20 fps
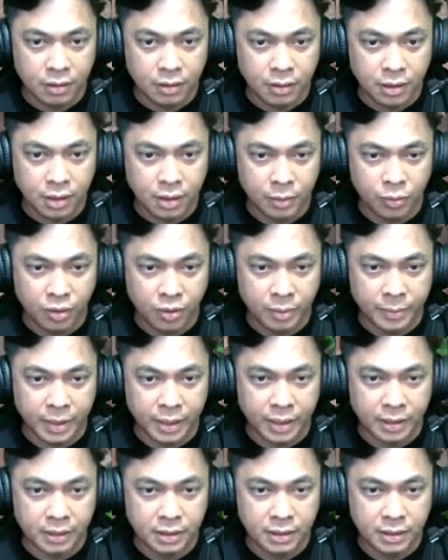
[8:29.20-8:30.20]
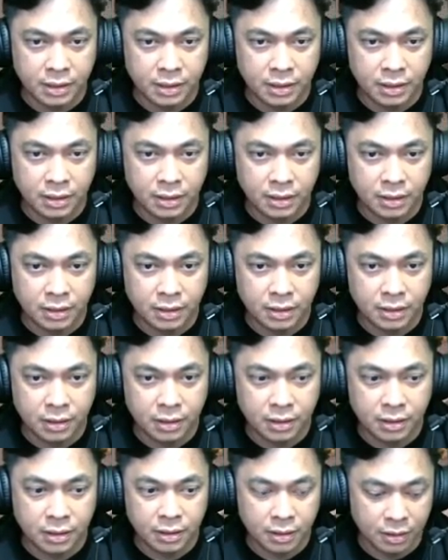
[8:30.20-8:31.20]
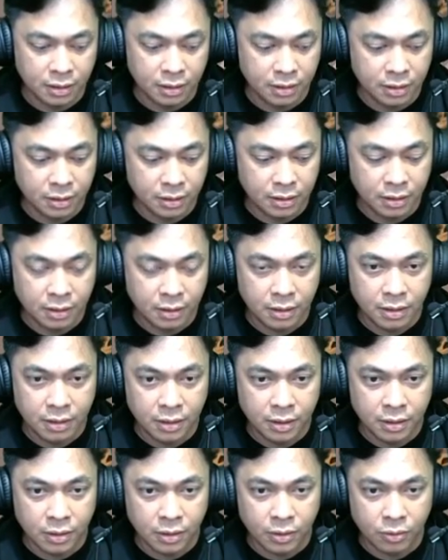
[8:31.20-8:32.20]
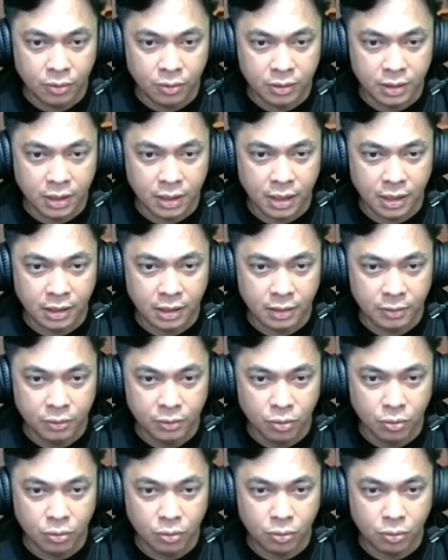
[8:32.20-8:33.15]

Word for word: kamu ngapain di sini eh mau tendang Cuk.